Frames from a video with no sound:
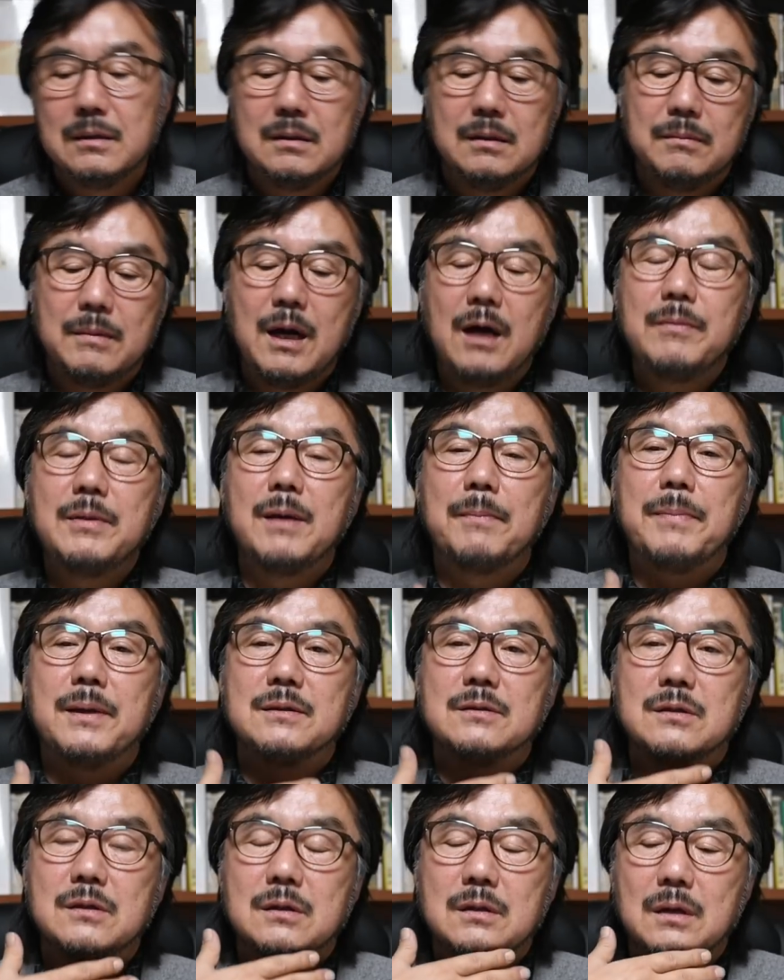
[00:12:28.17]
마음이
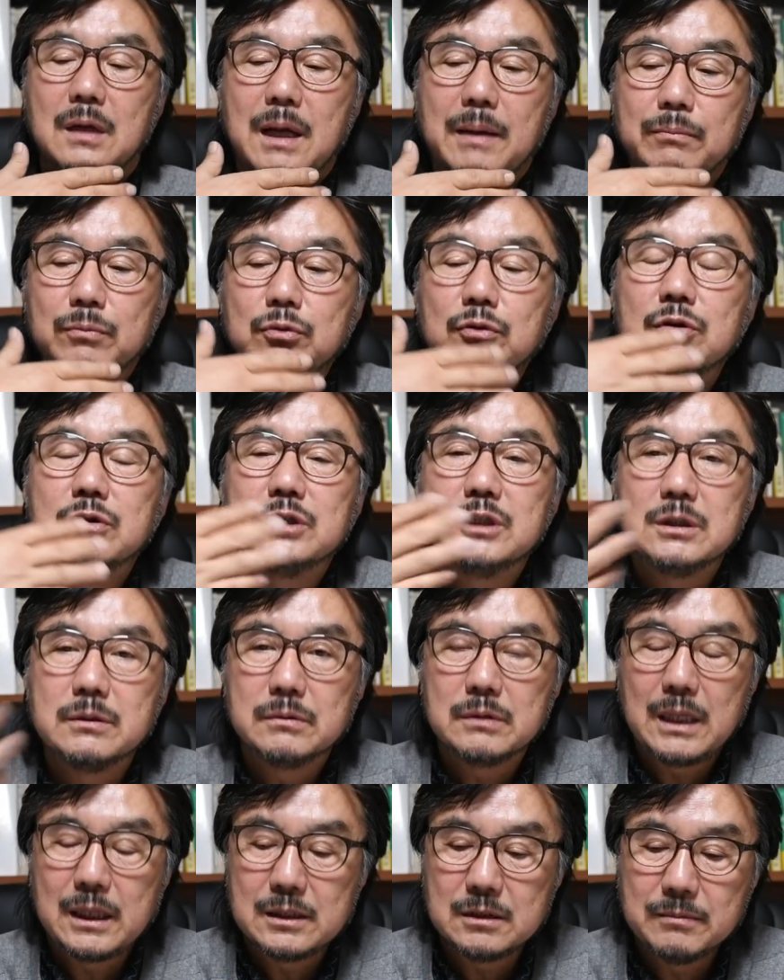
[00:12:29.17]
아파서 한 번은
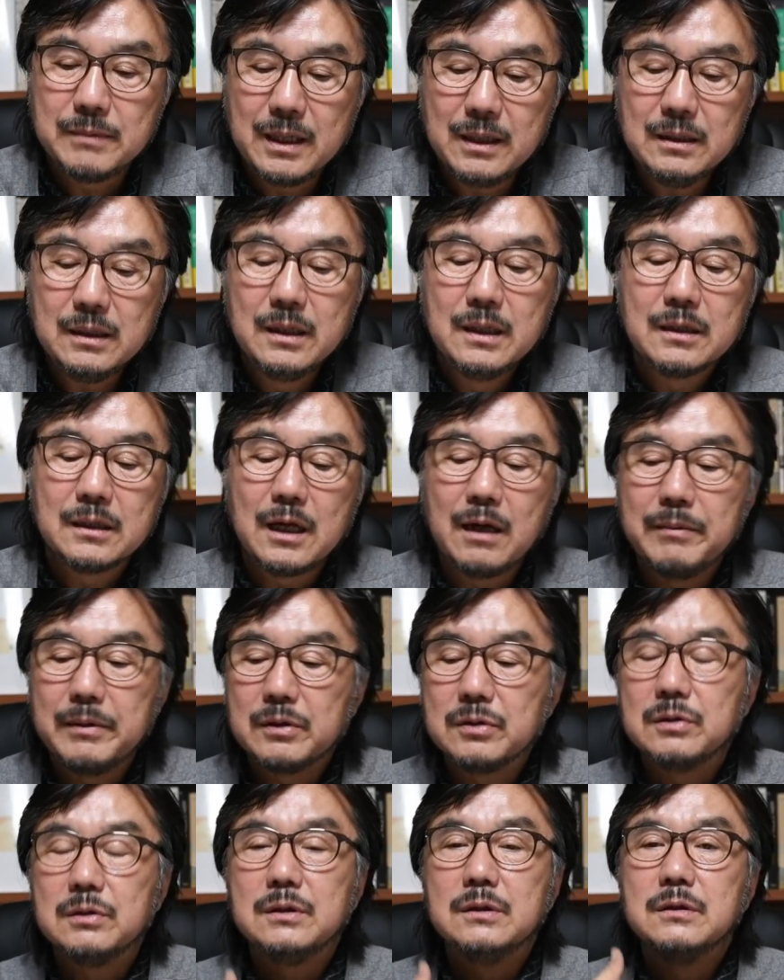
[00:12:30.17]
하지만 다음에
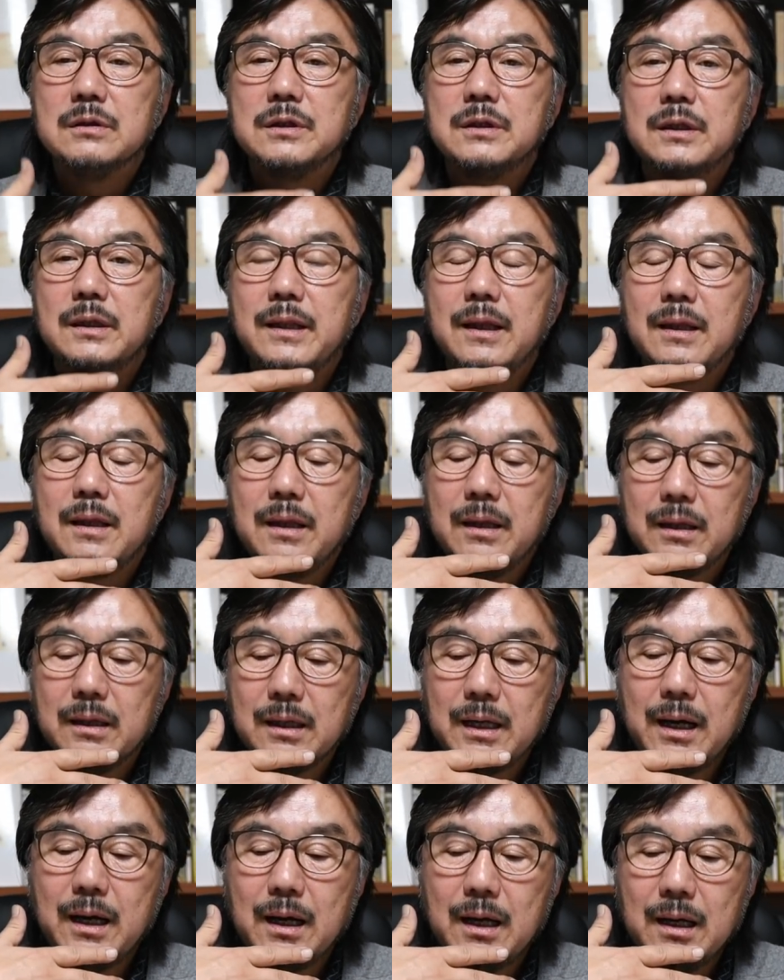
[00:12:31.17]
또 그
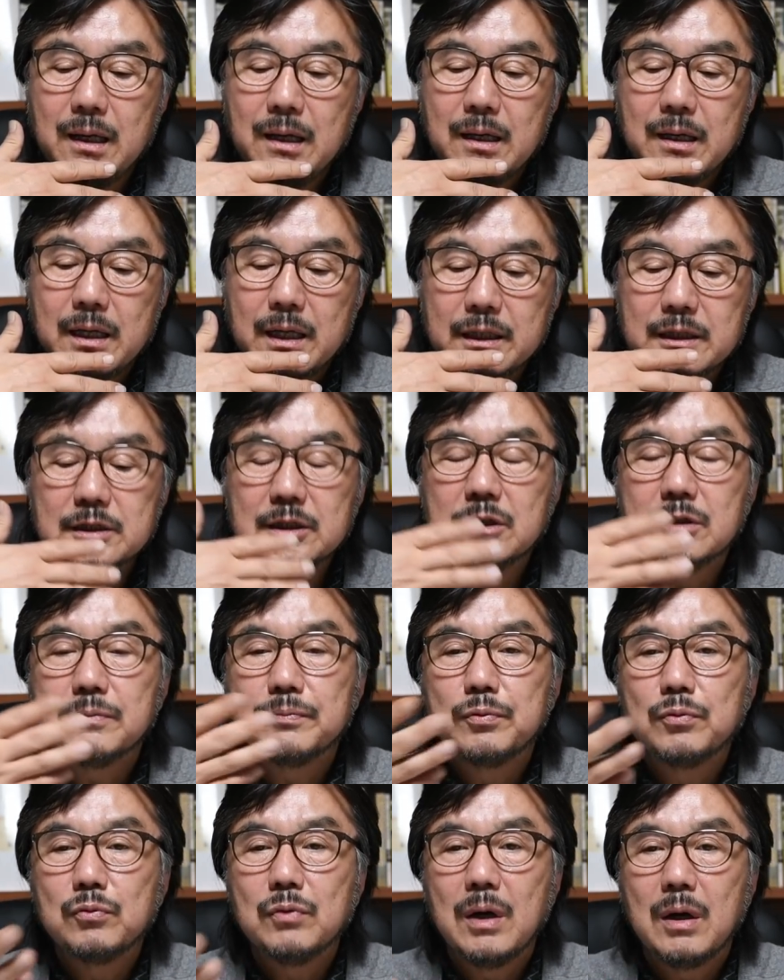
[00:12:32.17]
기대가 있는데도
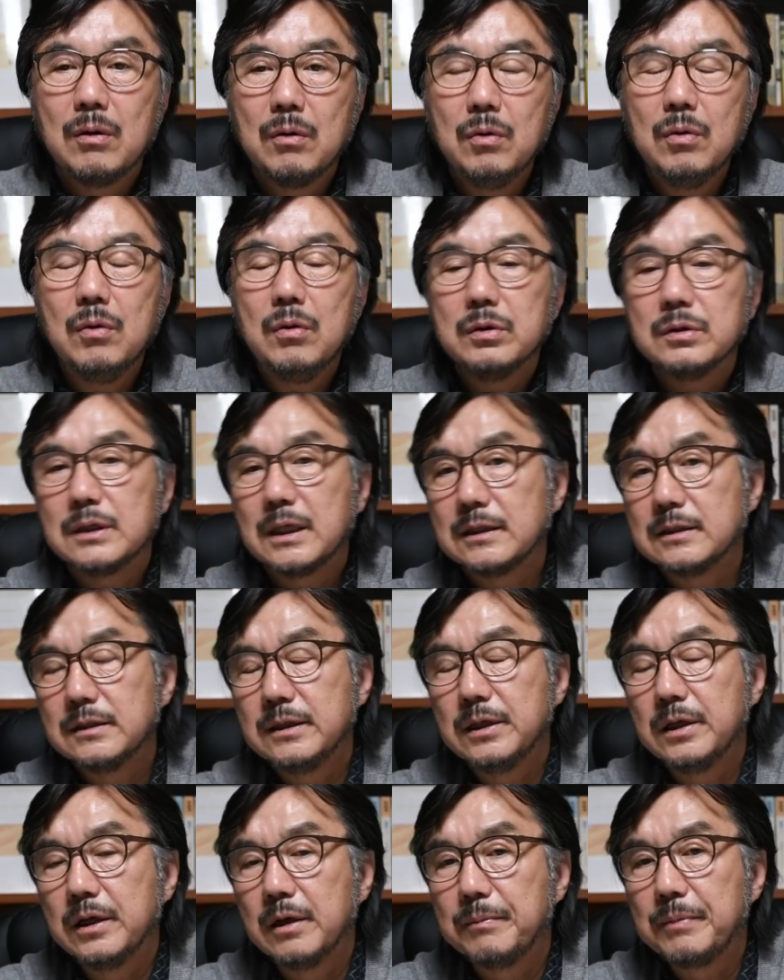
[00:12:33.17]
불구하고
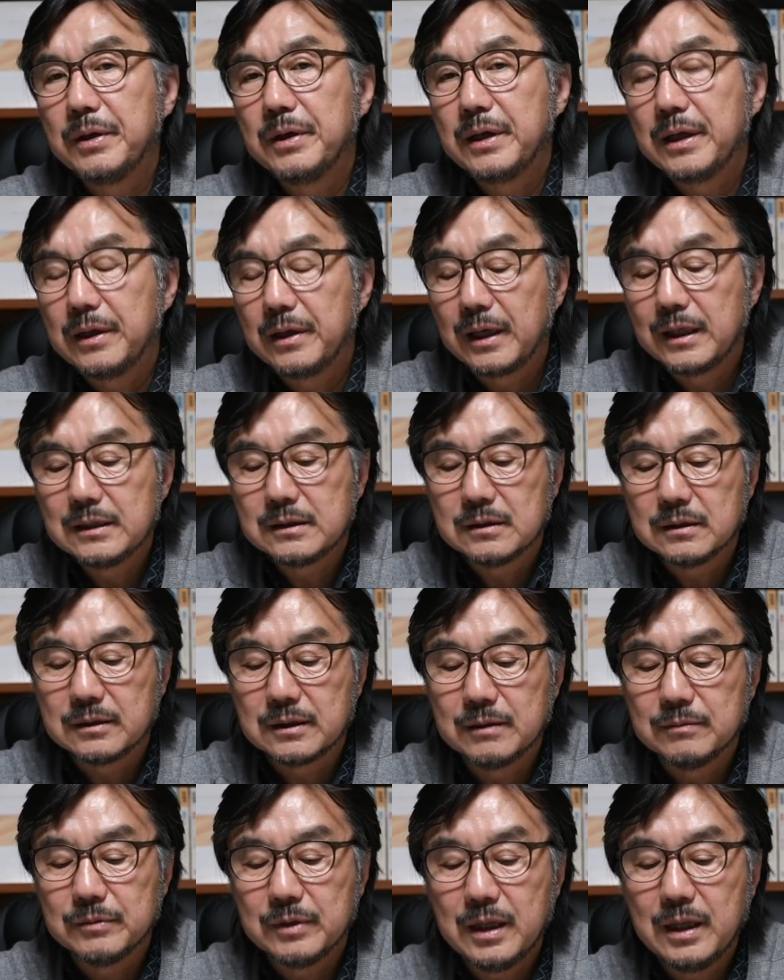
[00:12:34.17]
자신의 행편이나 여러 가지 것
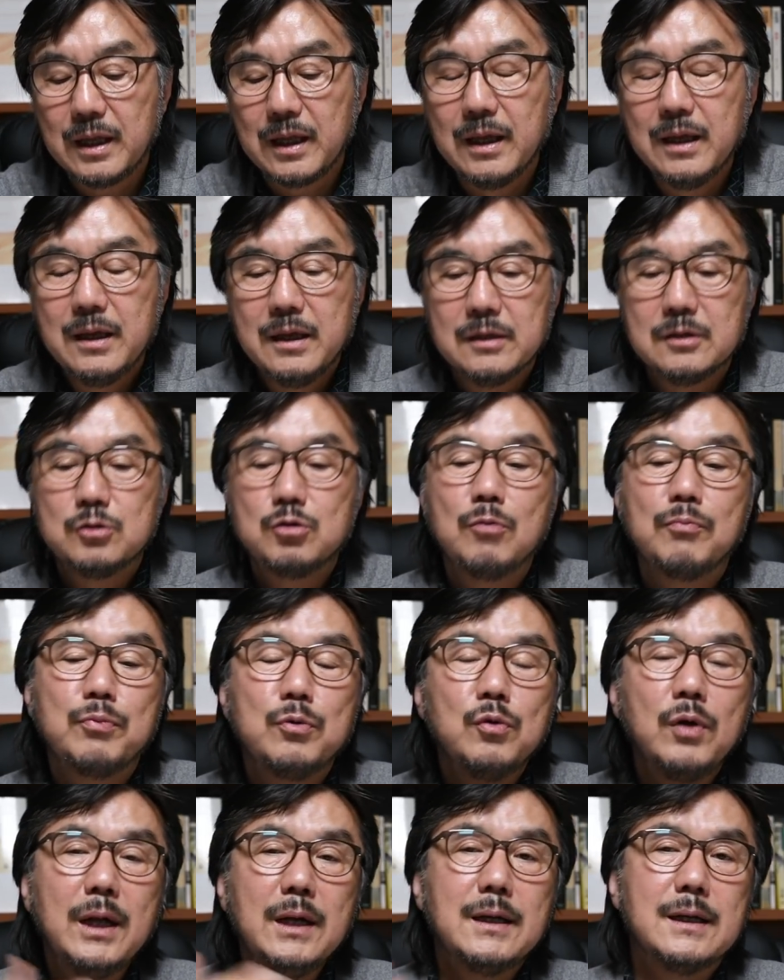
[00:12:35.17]
때문에 지속
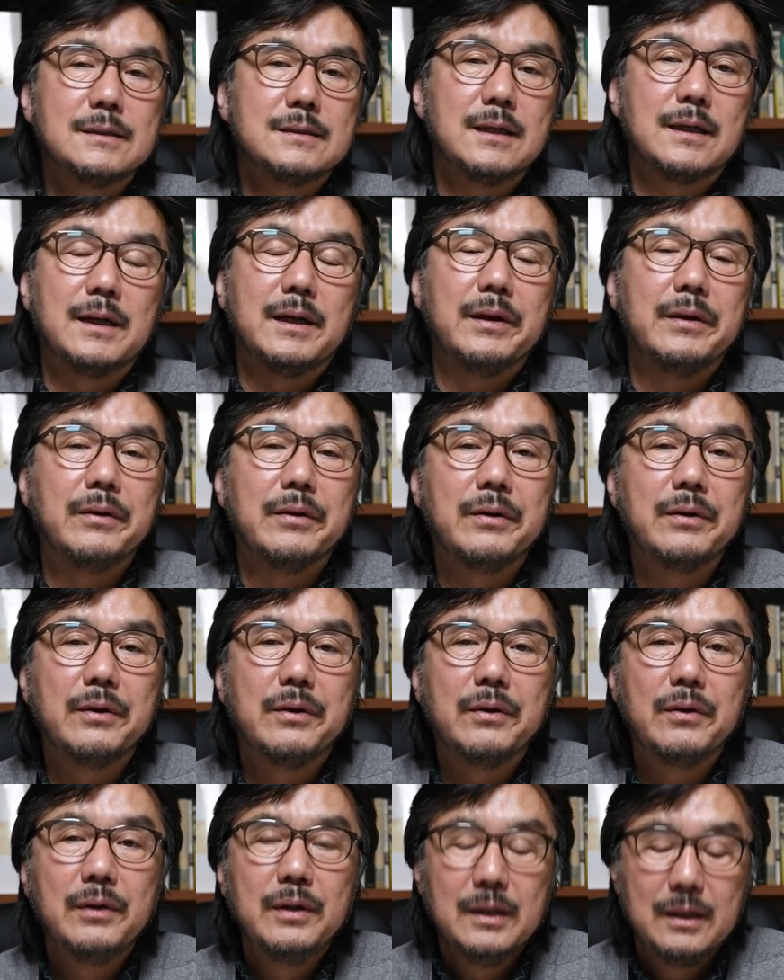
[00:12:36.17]
불가능하잖아요.
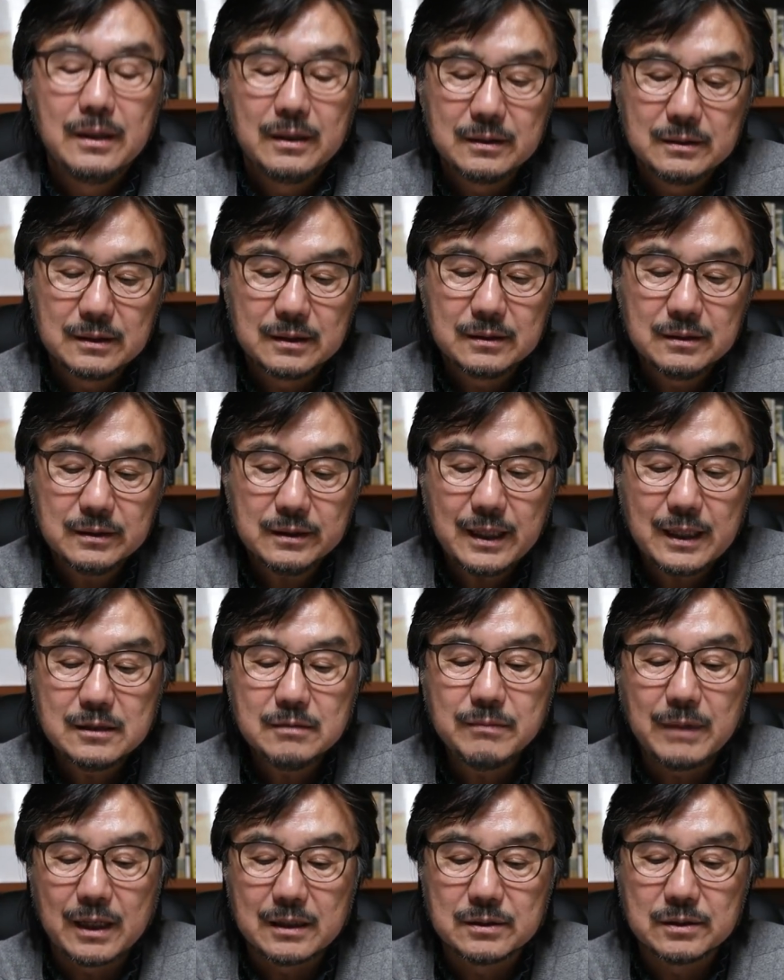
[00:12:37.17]
근데 그렇게 하지
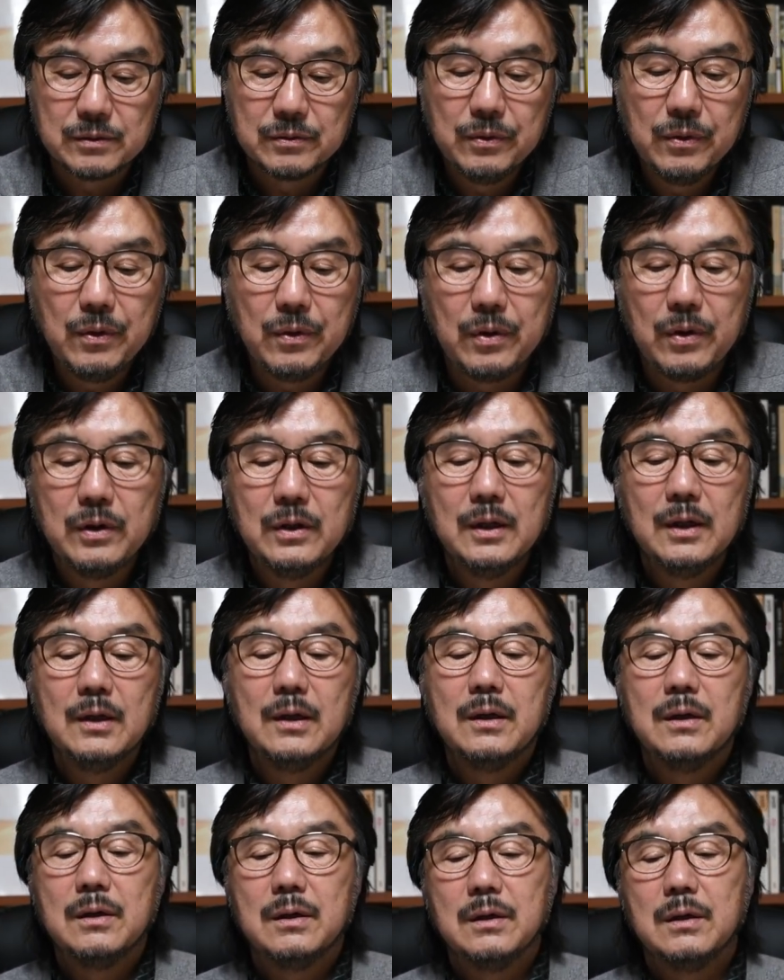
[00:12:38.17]
마시고,
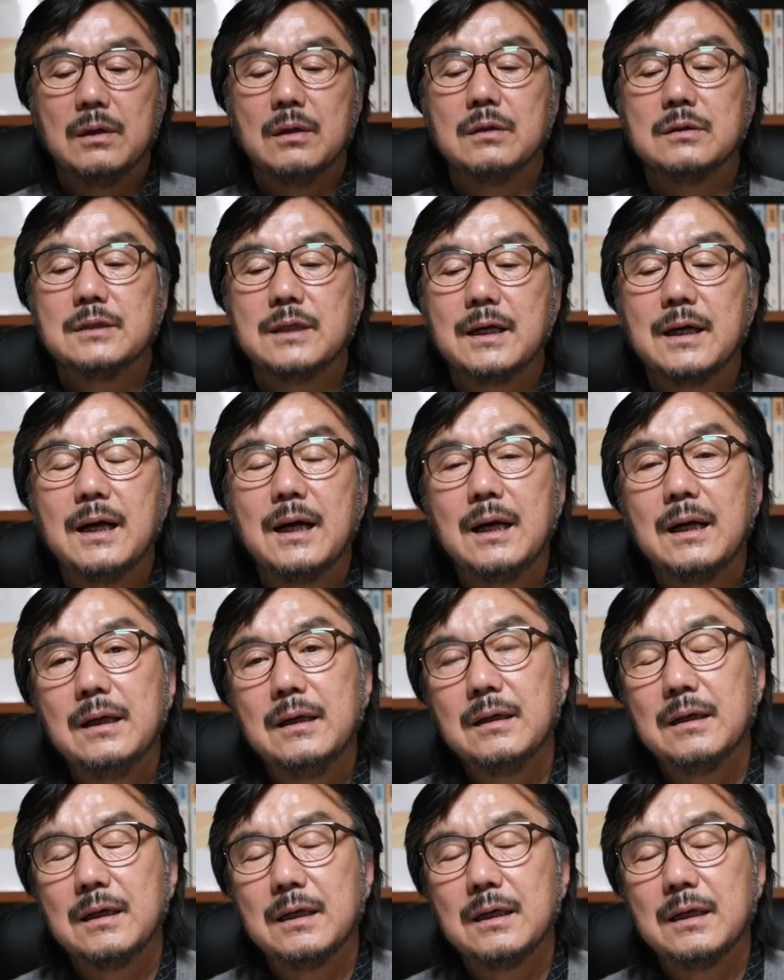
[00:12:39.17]
제가